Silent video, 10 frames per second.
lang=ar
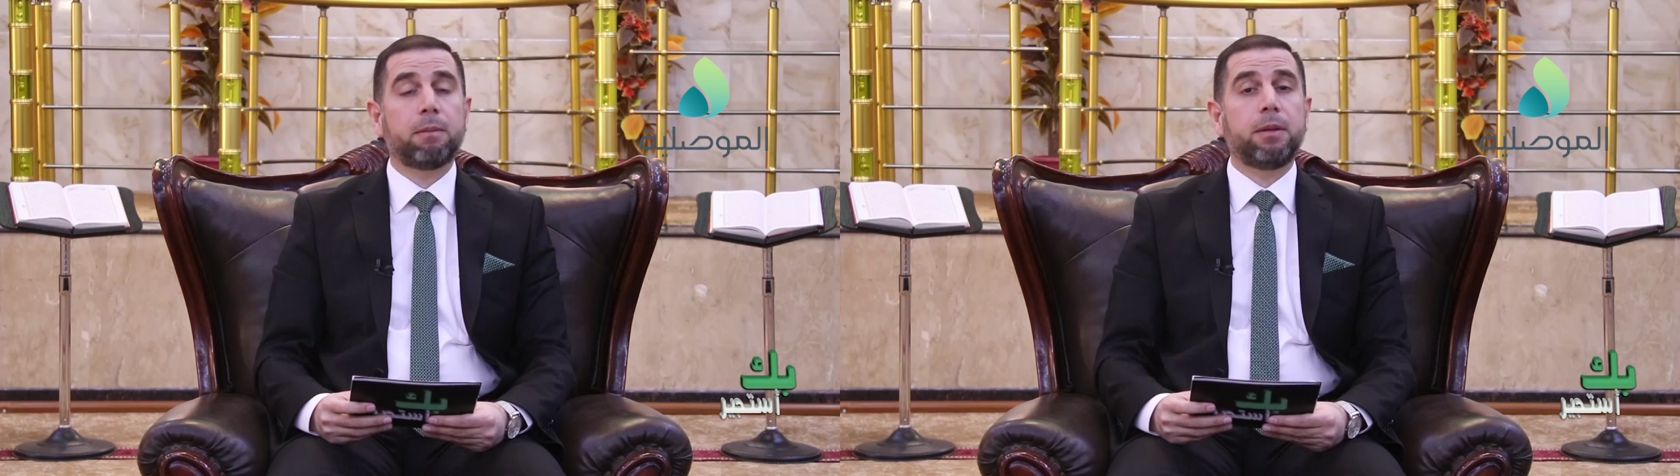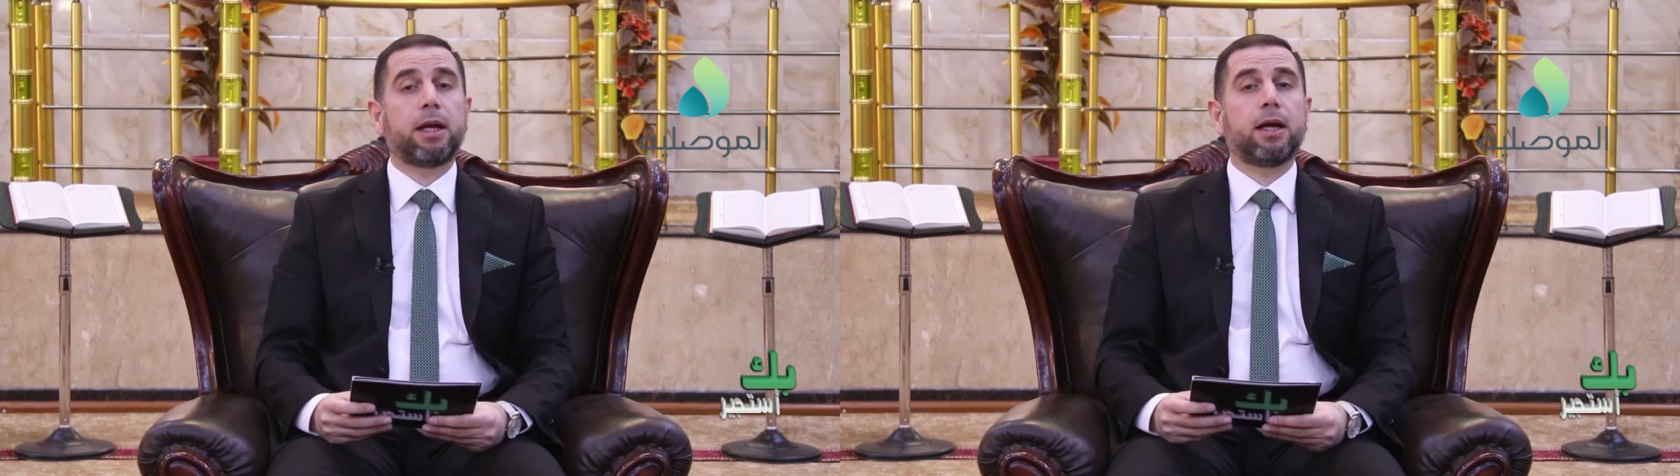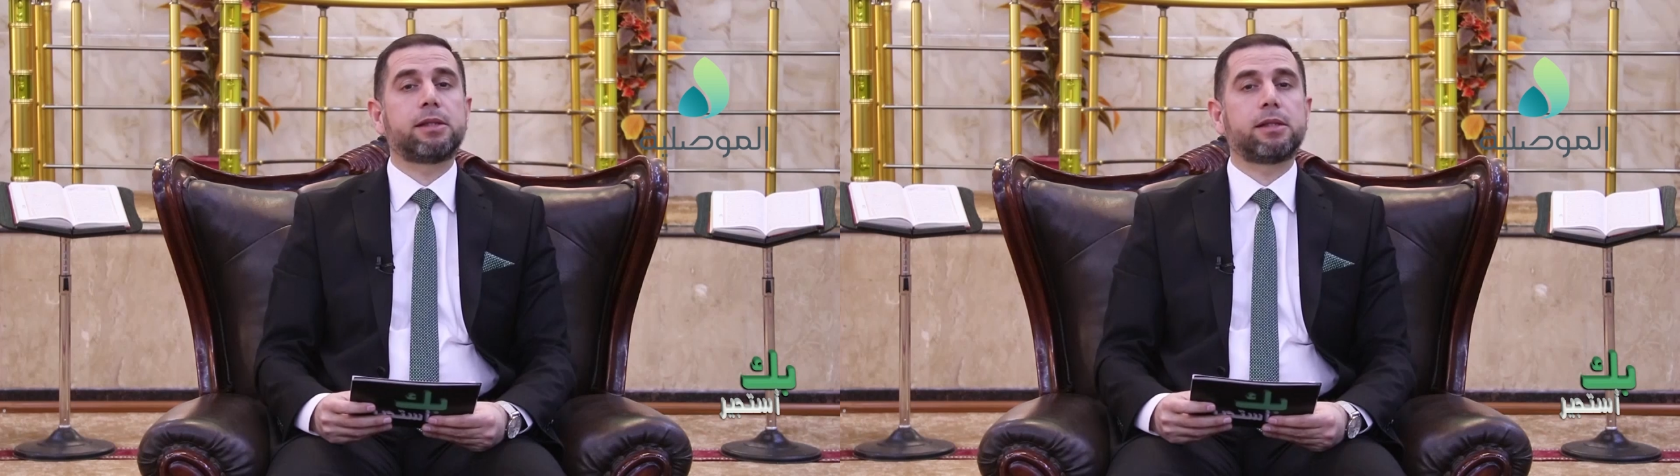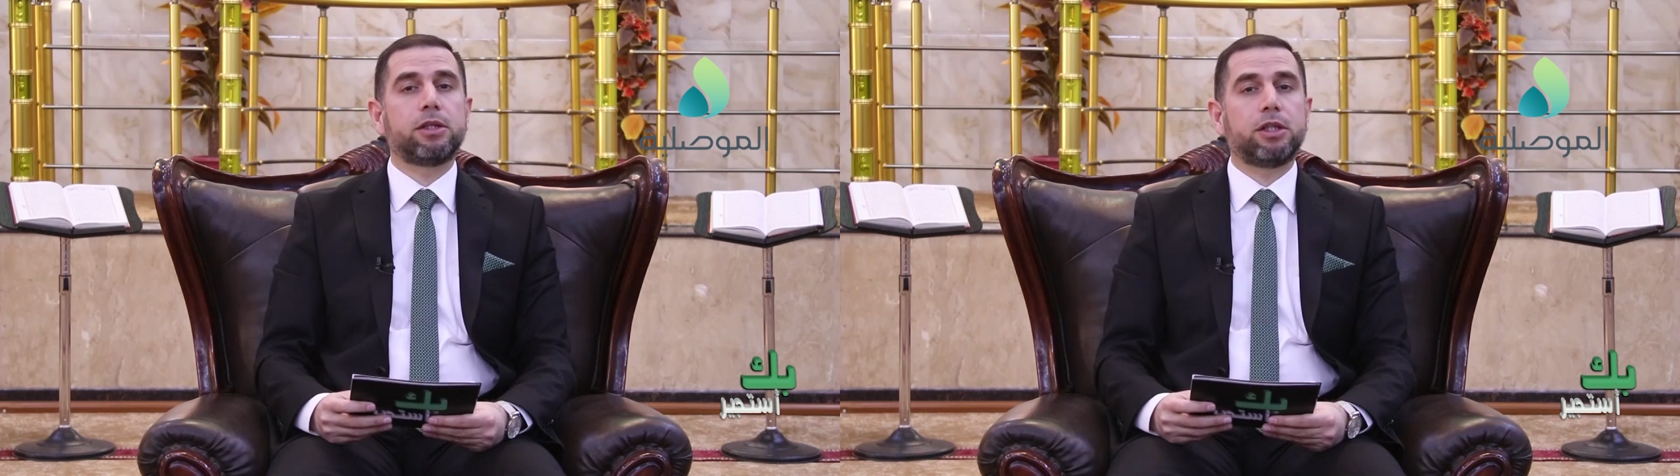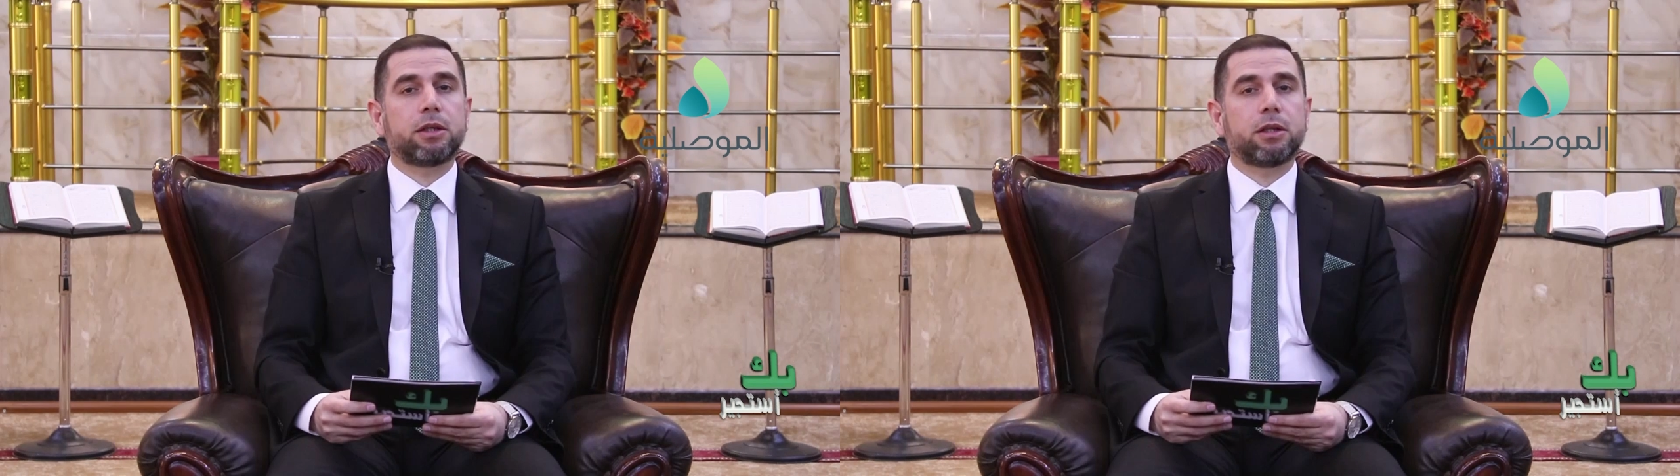بك
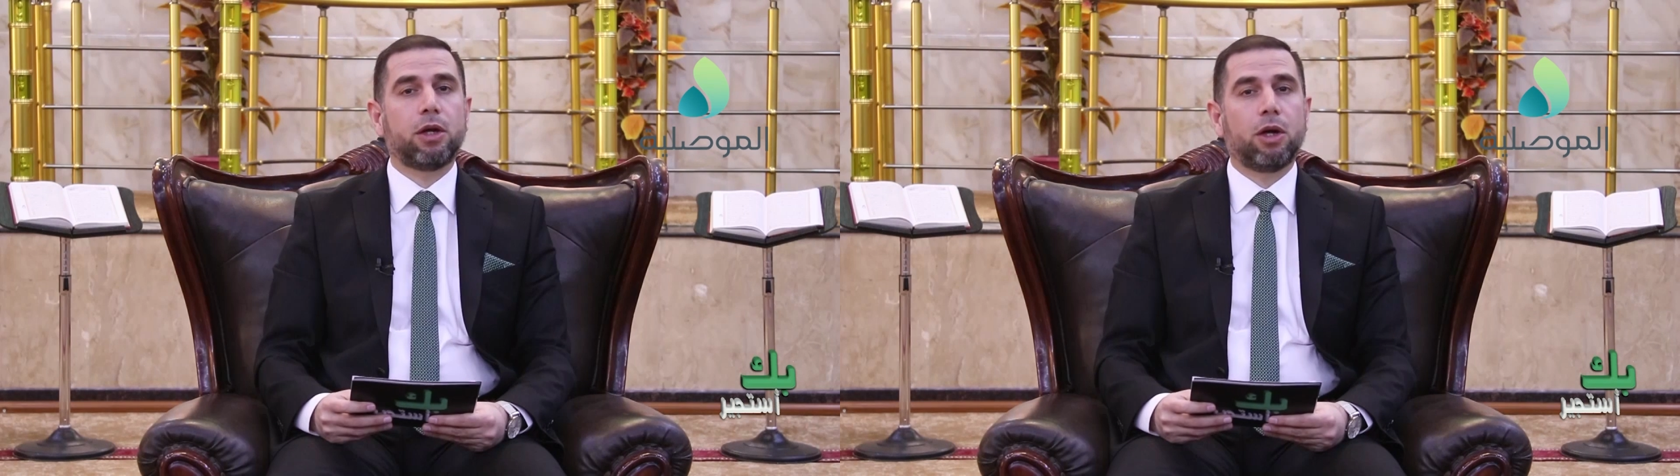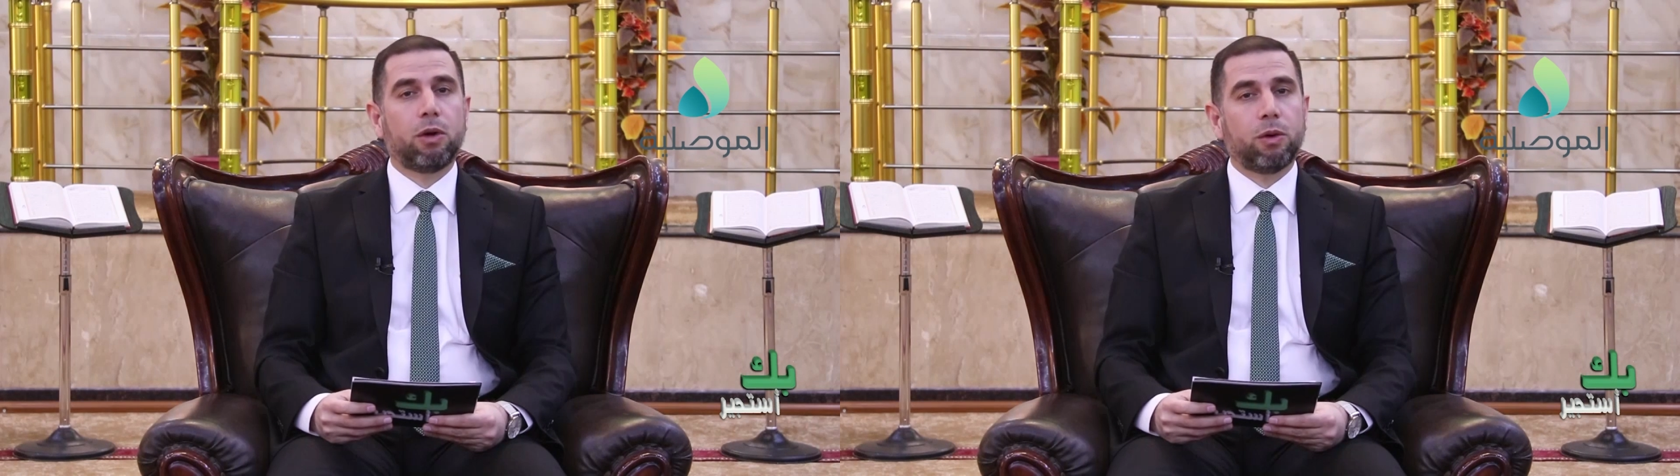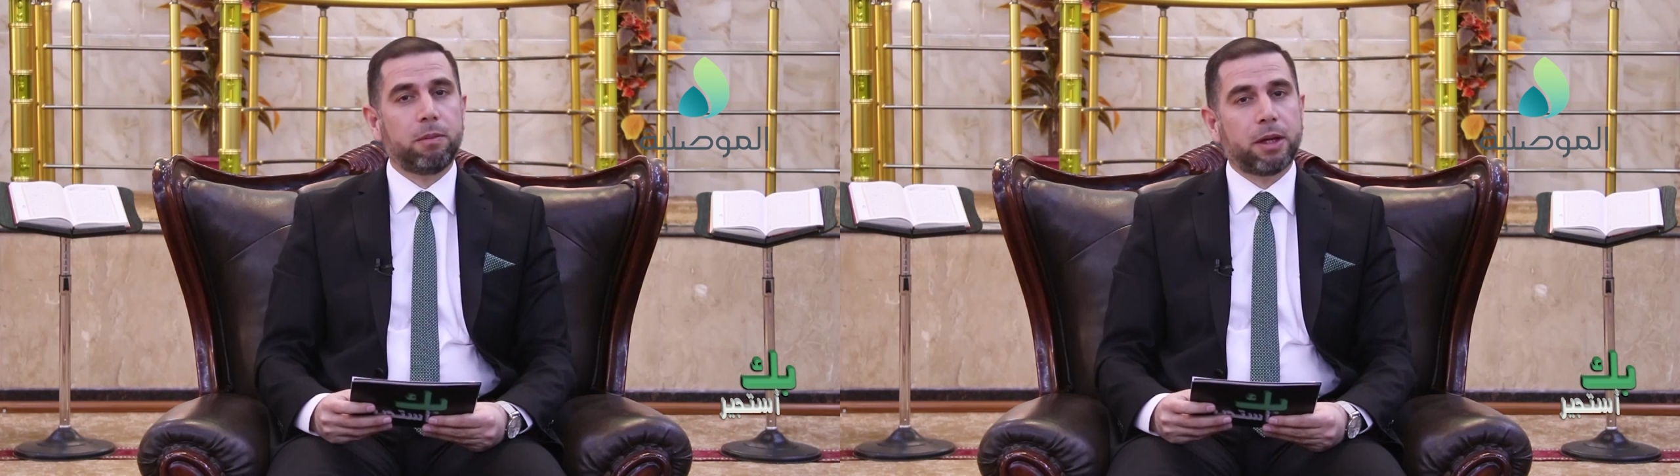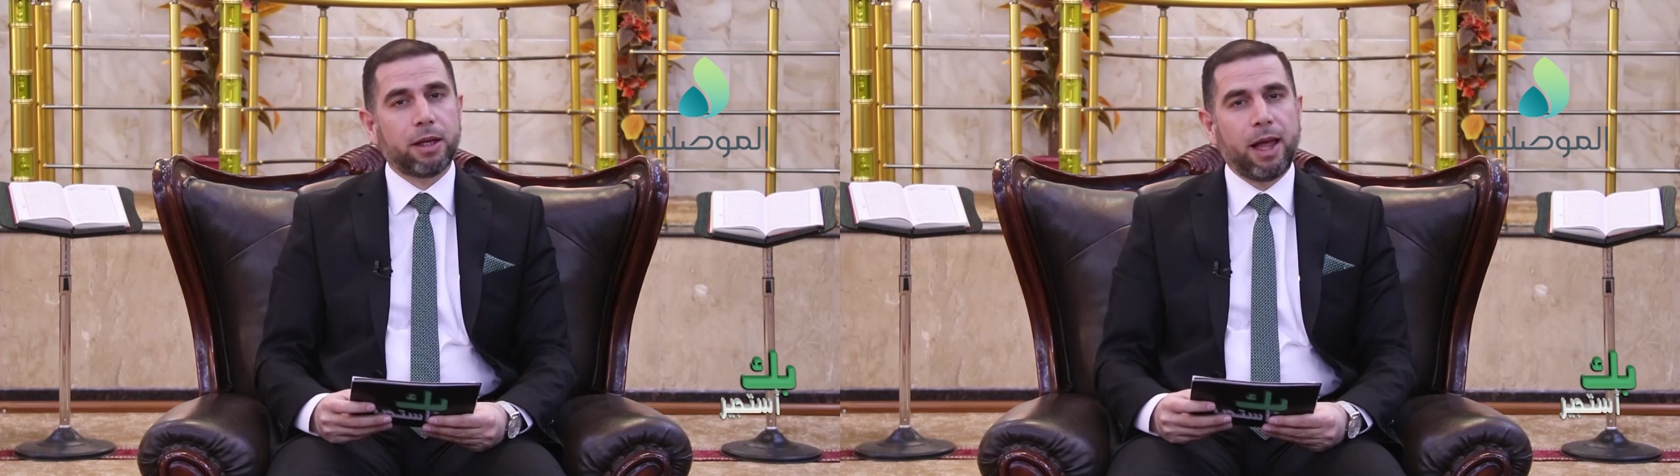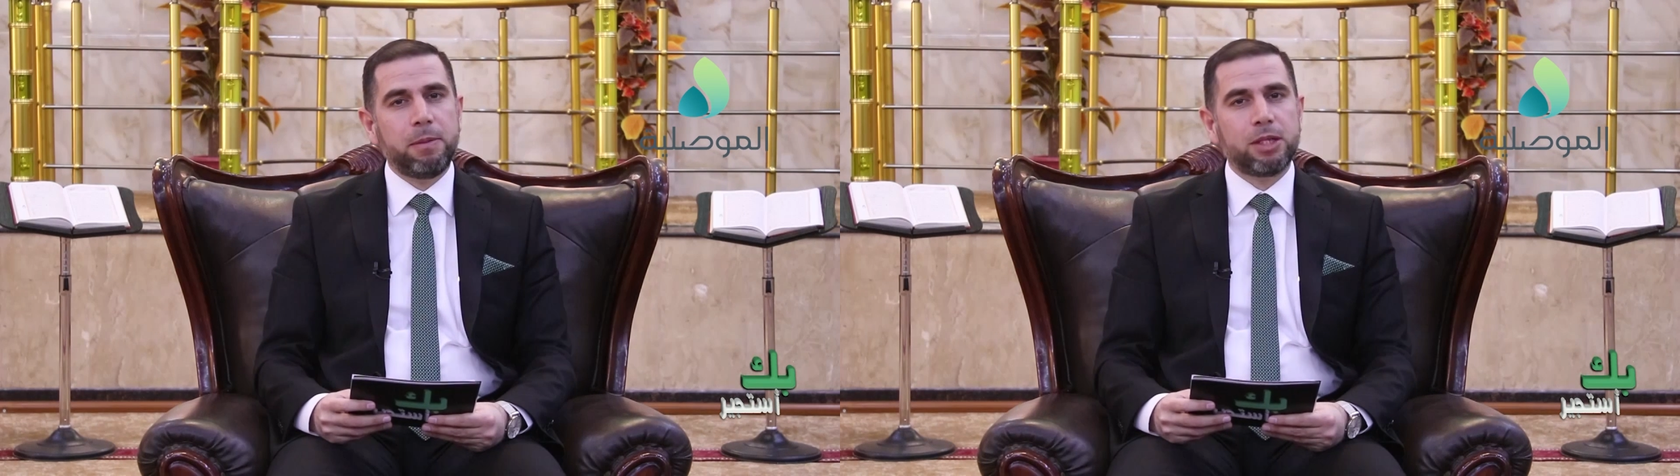أستجير
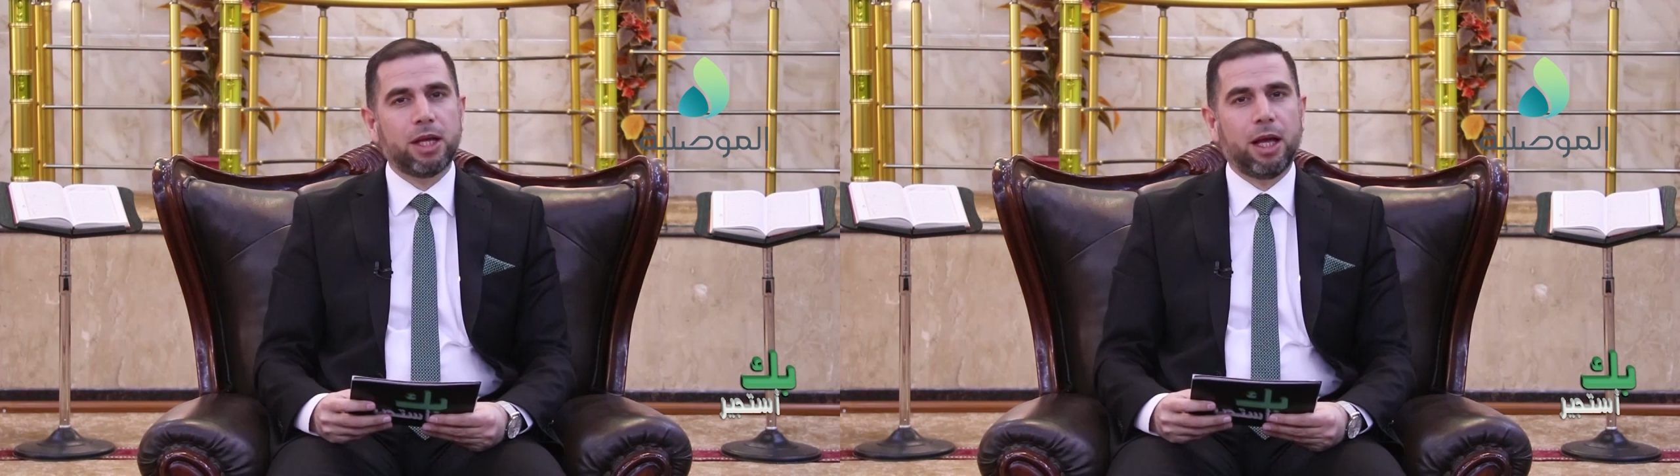والبرنامج